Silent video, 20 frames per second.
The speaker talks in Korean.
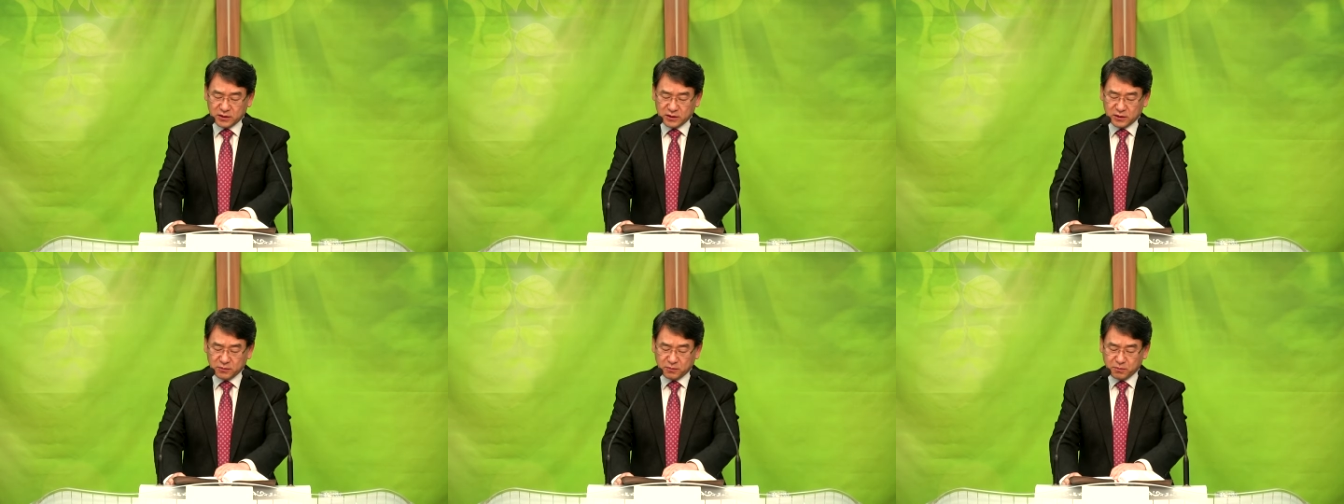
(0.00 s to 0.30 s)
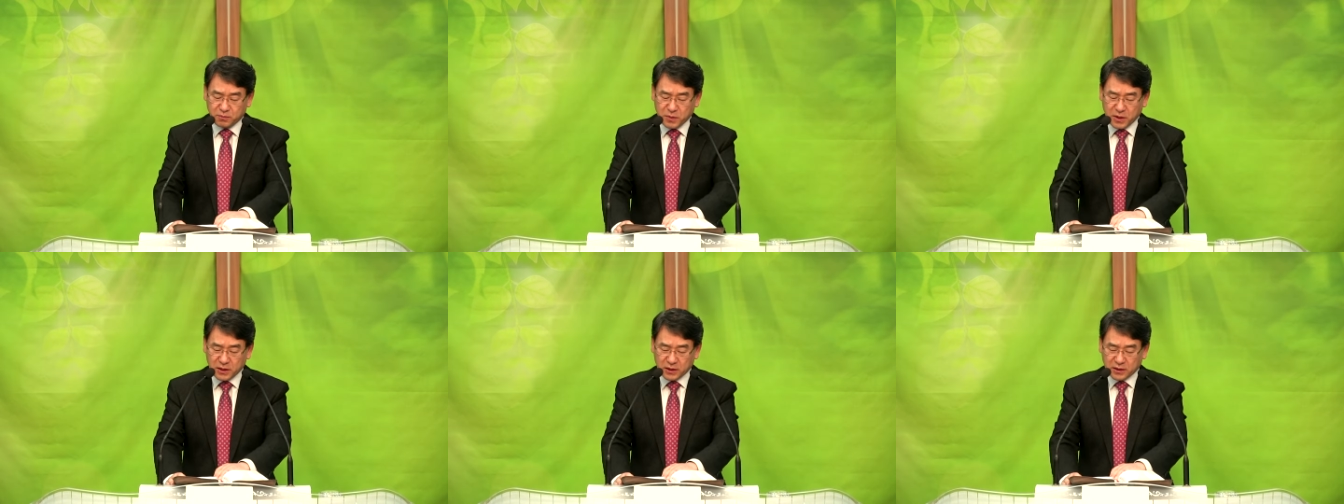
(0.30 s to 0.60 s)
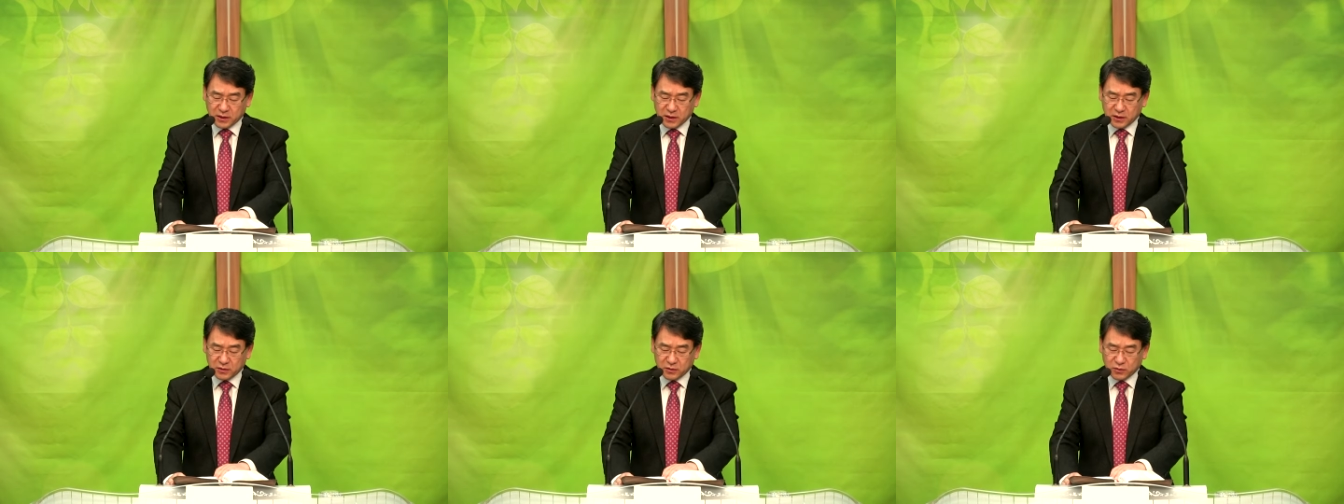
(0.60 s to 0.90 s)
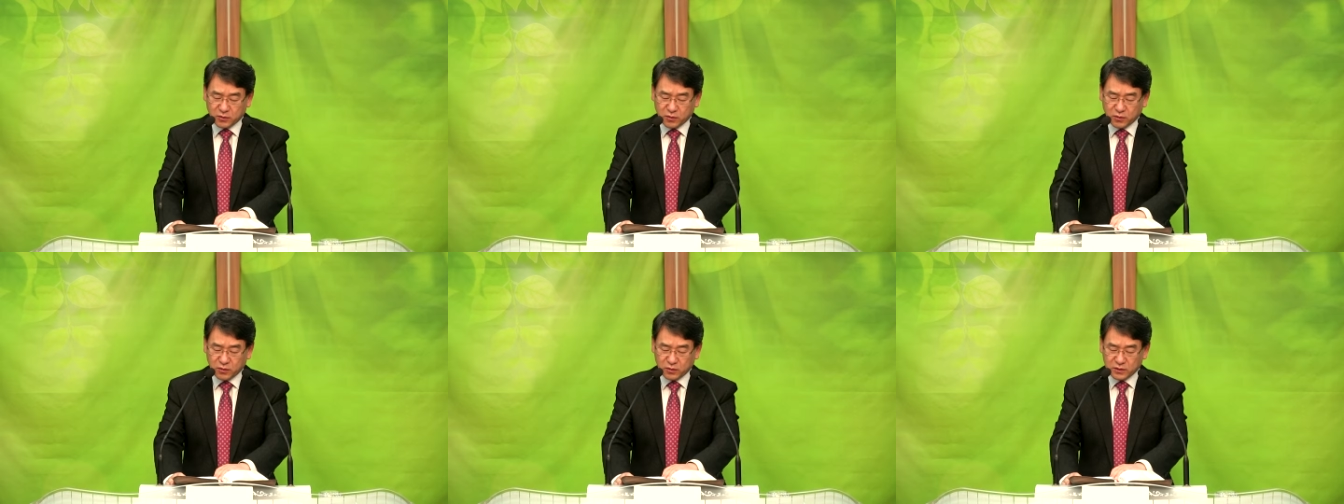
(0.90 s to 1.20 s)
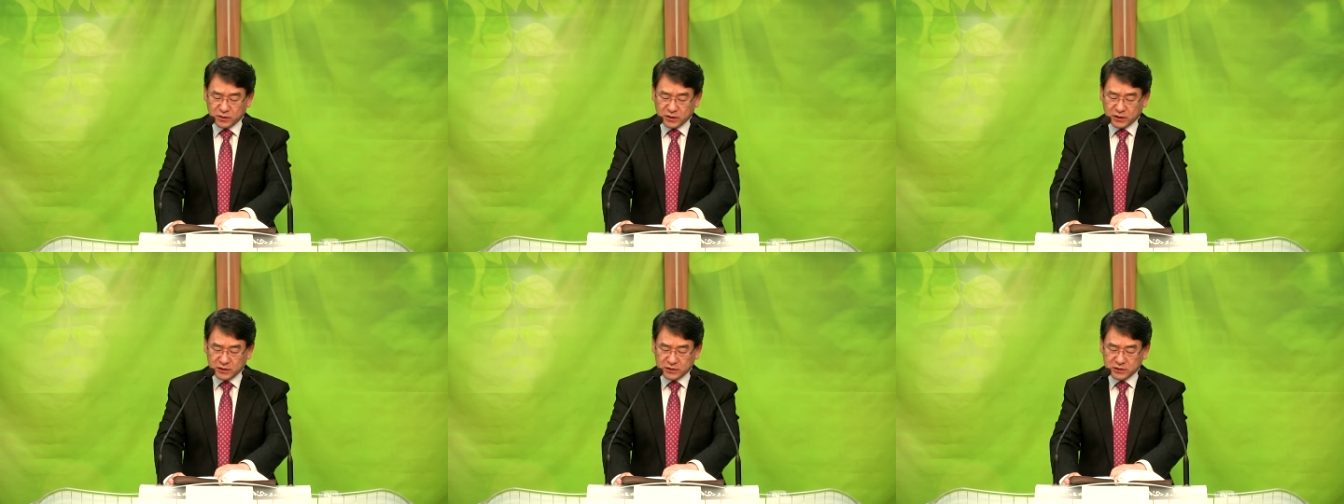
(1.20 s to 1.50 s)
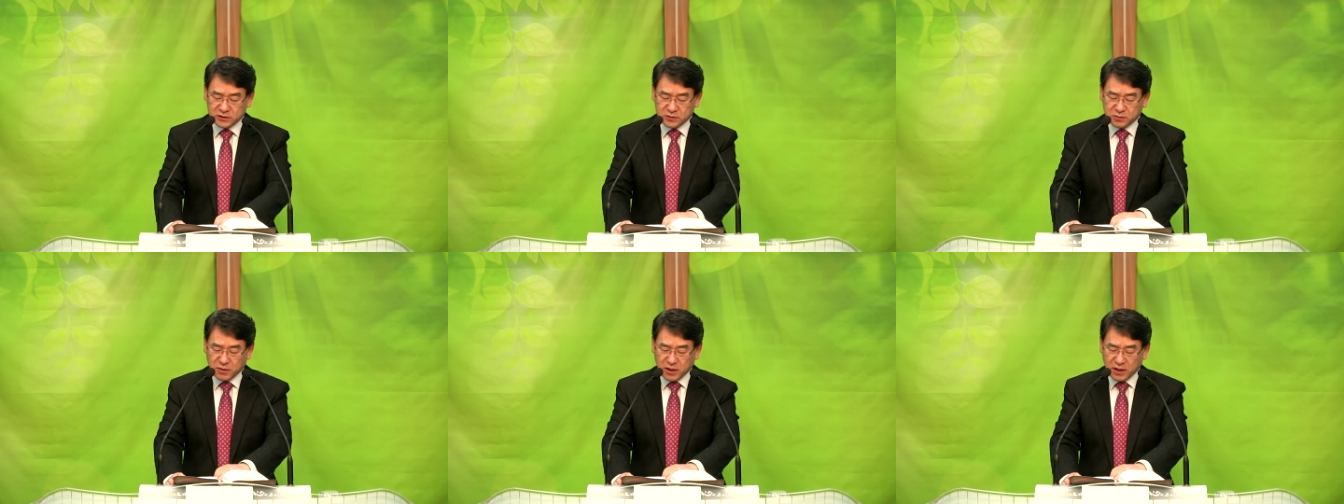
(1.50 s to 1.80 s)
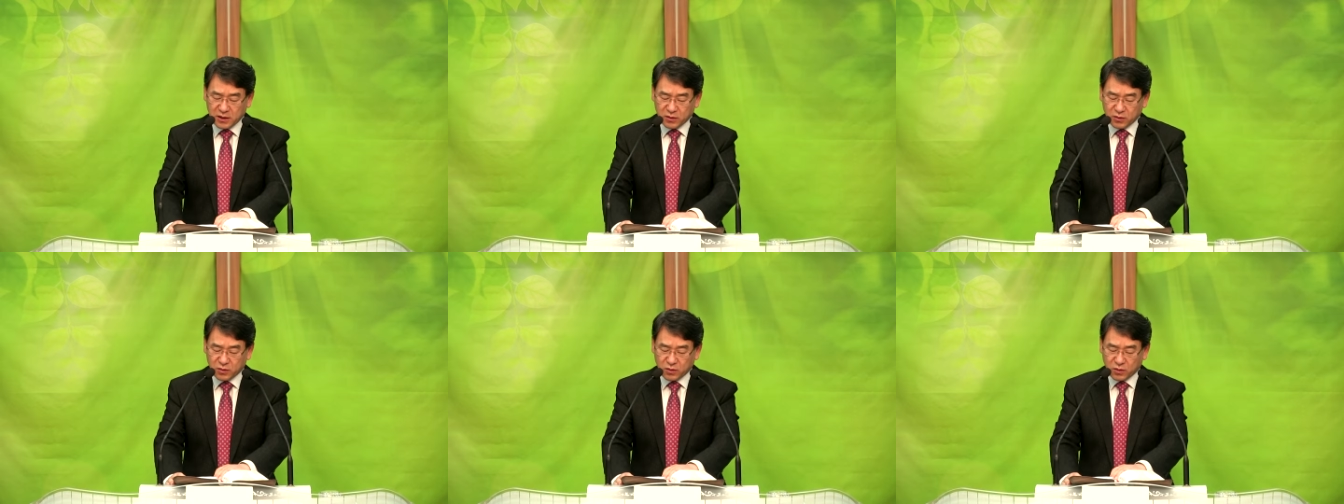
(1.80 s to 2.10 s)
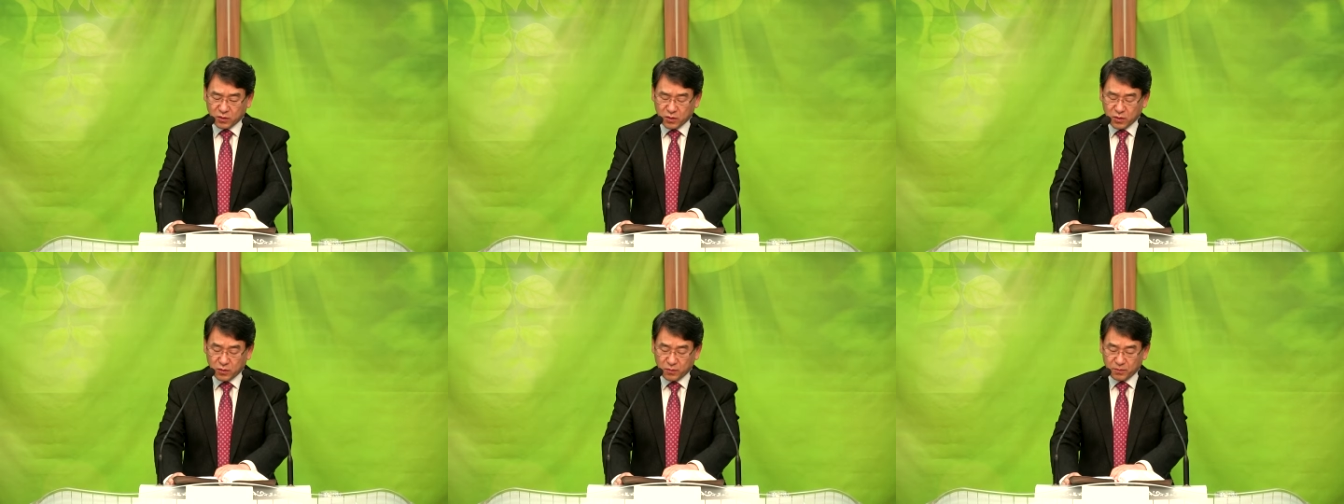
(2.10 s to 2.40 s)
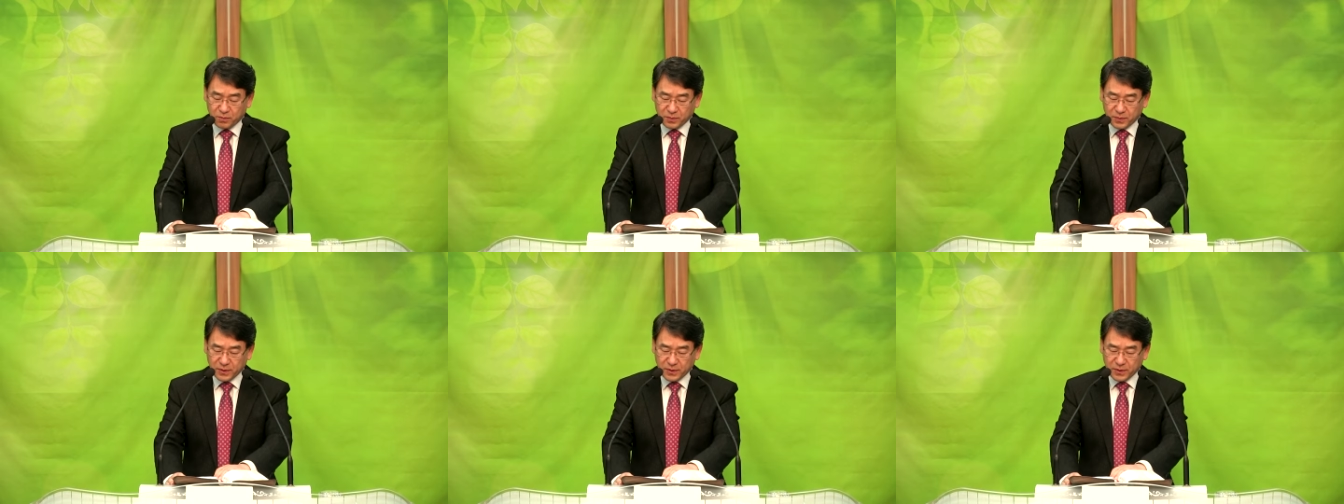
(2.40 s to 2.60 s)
입 밖에도 내지 말고